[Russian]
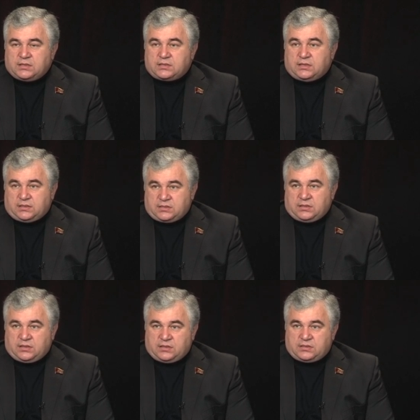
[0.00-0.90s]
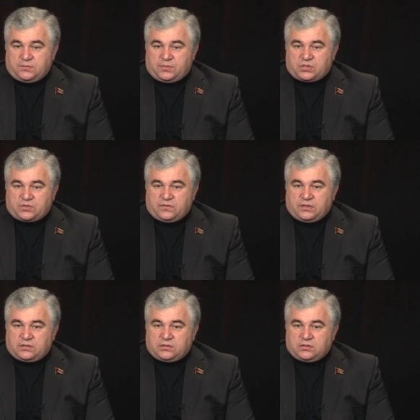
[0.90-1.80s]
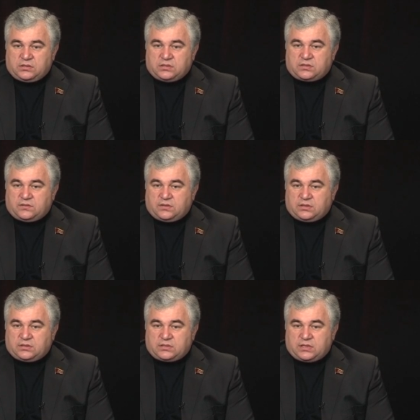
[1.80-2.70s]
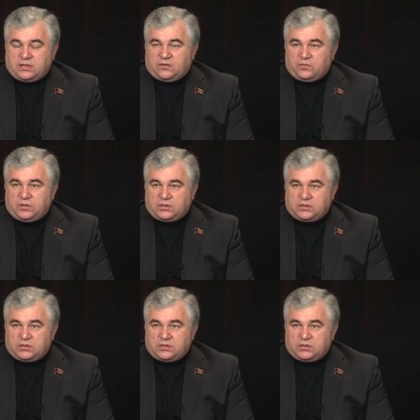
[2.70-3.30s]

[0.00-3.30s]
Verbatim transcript: 100 национальностей проживает, единственная страна в мире,